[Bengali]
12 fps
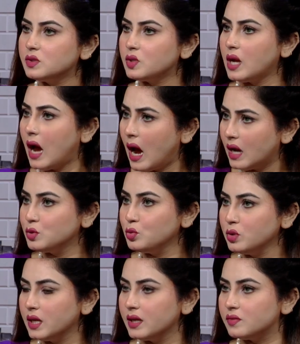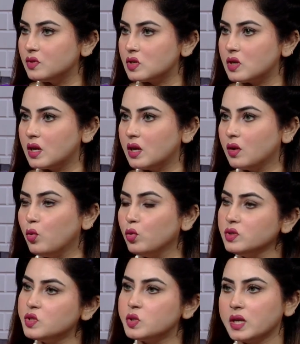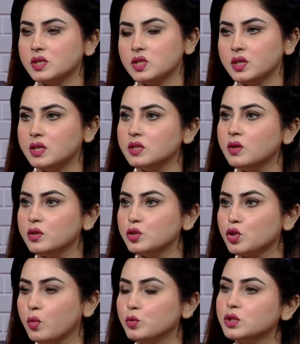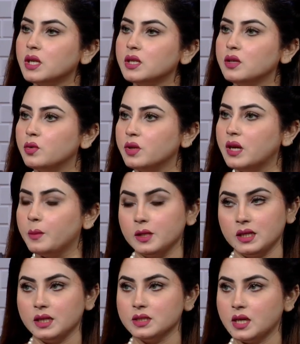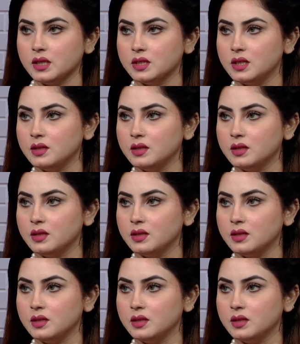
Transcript: পারে হাঁটুর ক্ষেত্রে কোন স্ট্রাকচারে কি ধরনের সমস্যা নিয়ে রোগীরা আপনাদের কাছে আসে